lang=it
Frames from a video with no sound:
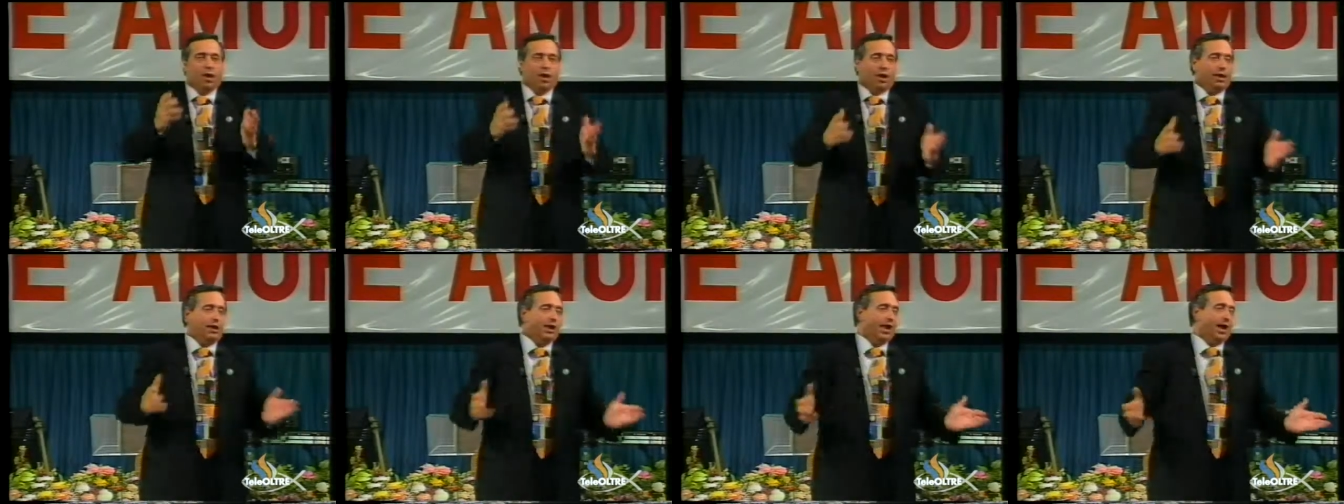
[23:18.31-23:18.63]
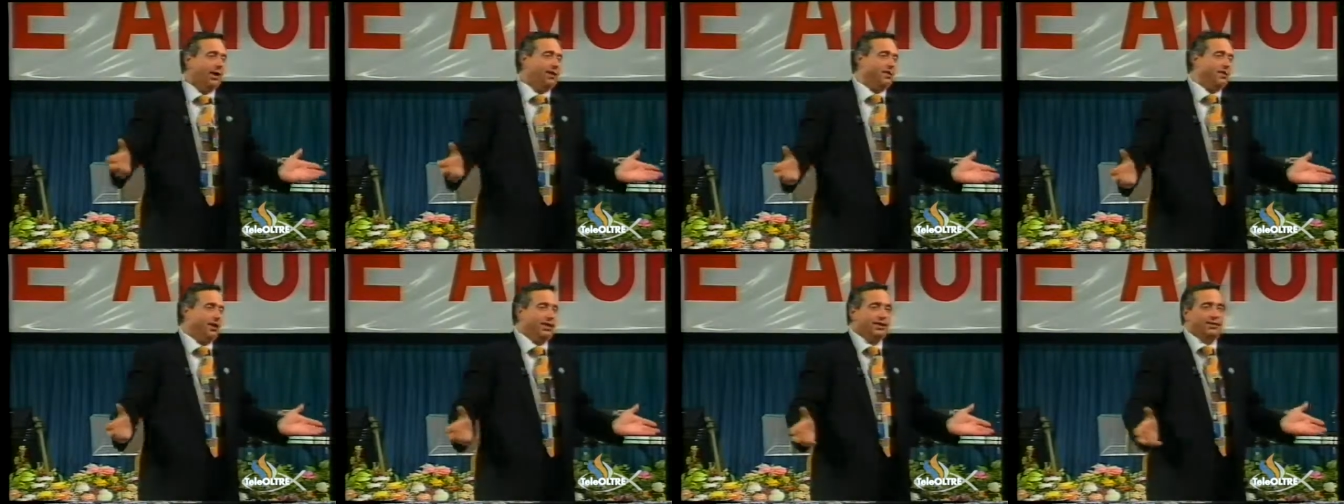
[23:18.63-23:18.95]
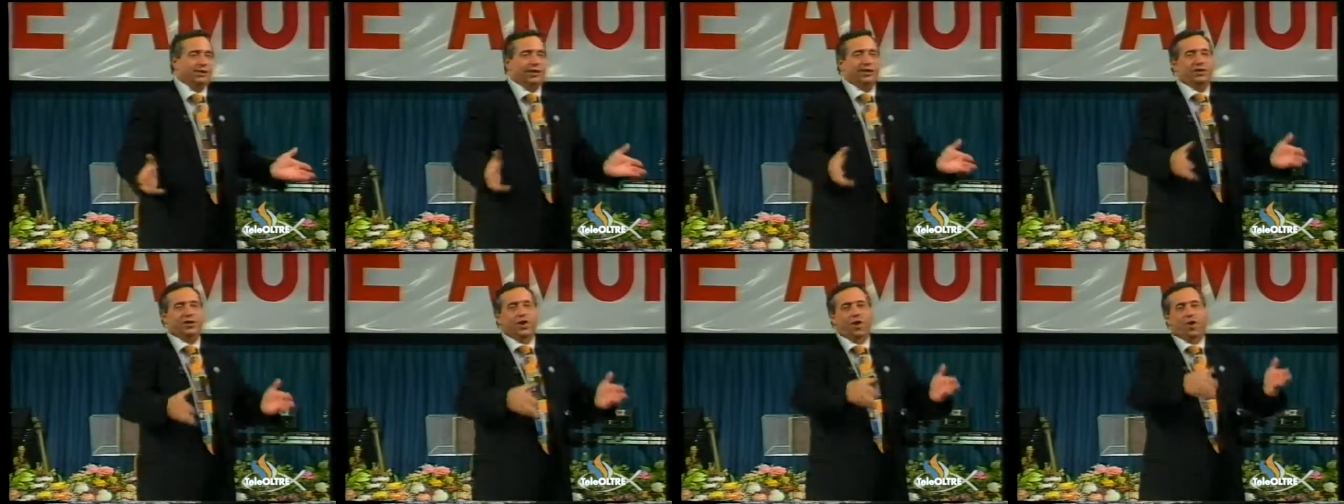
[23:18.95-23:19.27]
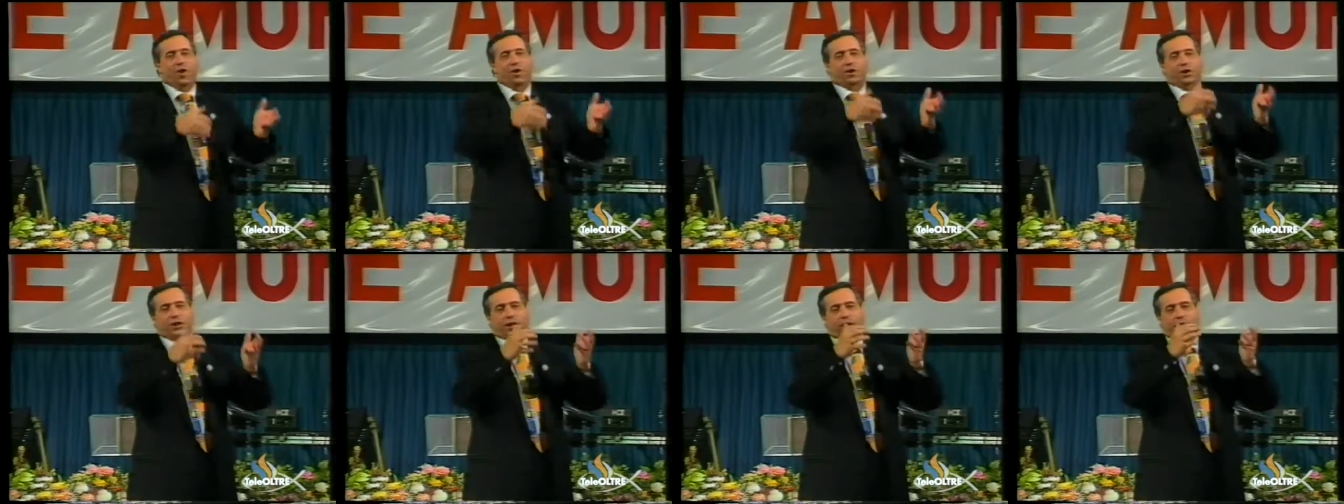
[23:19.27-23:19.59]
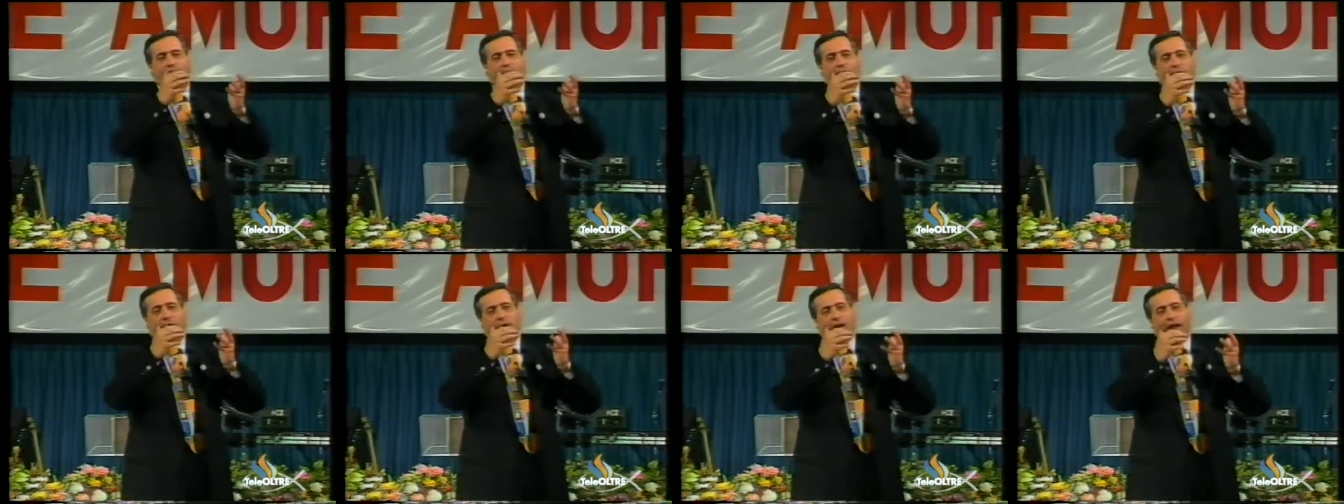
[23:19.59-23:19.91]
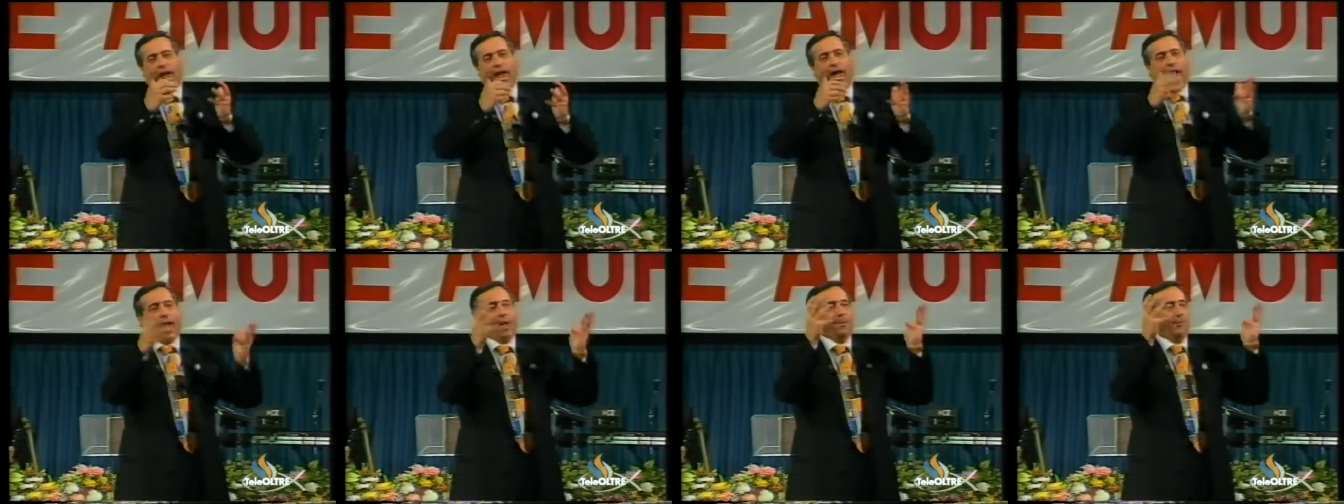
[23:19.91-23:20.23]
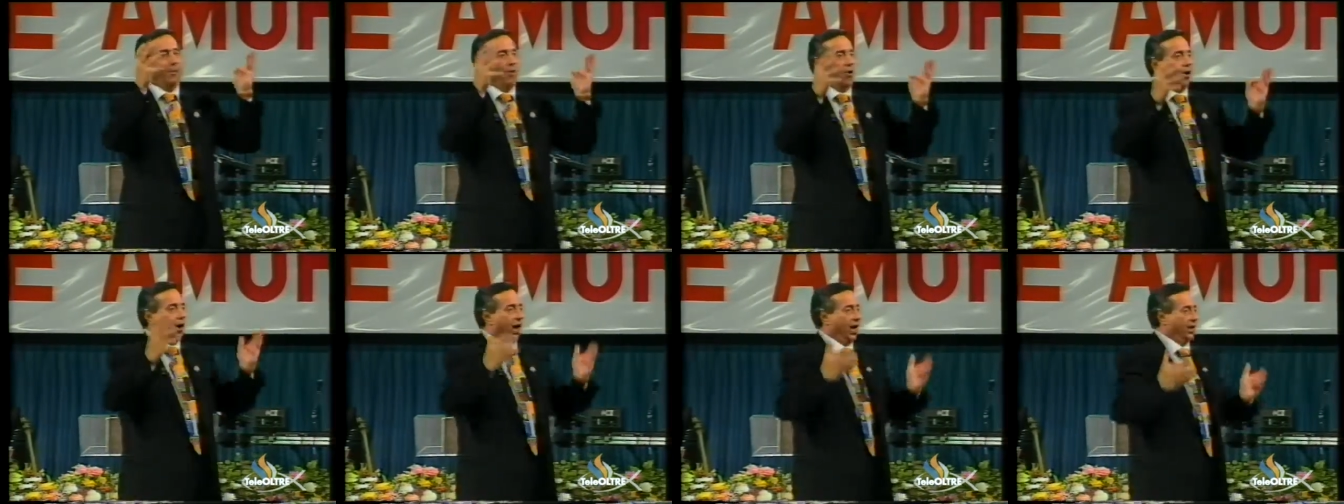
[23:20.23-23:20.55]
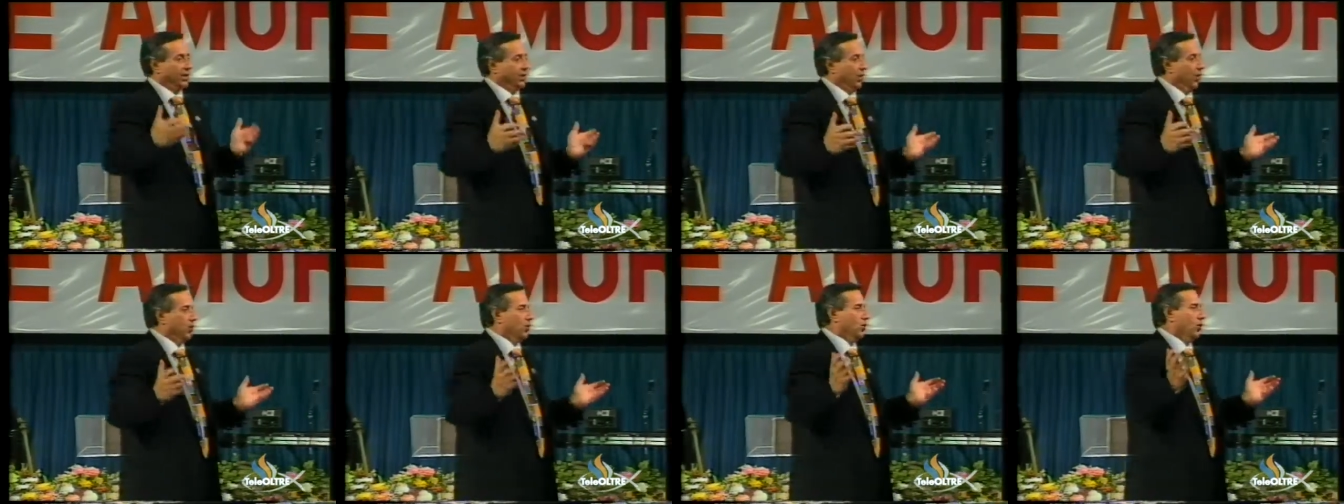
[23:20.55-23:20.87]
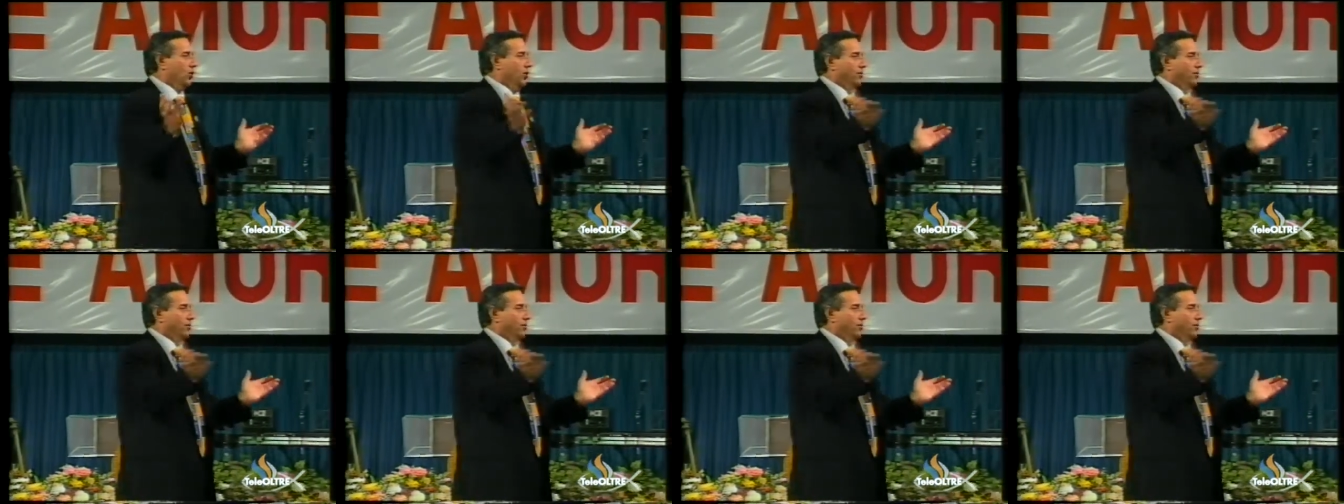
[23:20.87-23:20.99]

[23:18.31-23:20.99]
gli artisti di ogni epoca se lo sono